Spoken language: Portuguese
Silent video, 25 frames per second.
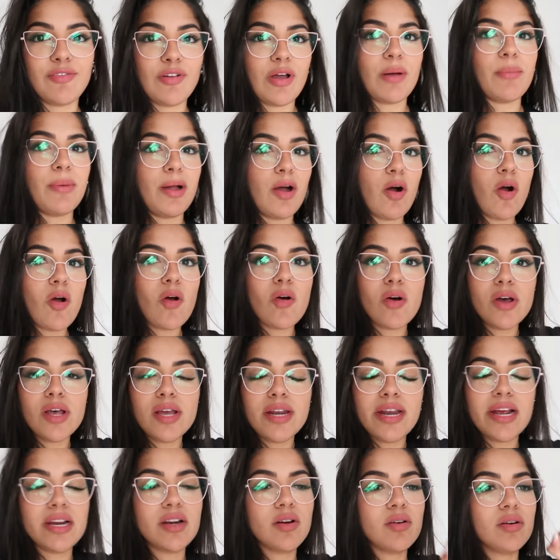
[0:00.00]
foi a maior
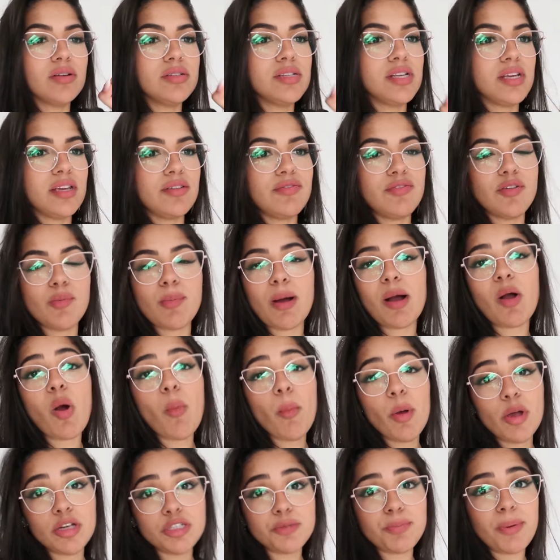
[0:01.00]
correria. Não consegui filmar
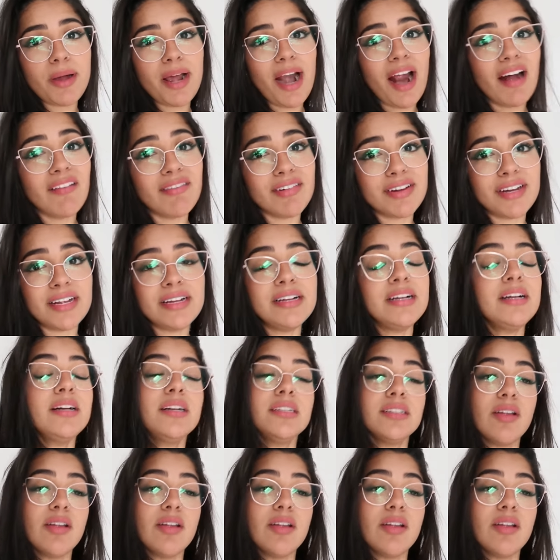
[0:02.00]
como eu esperava, né?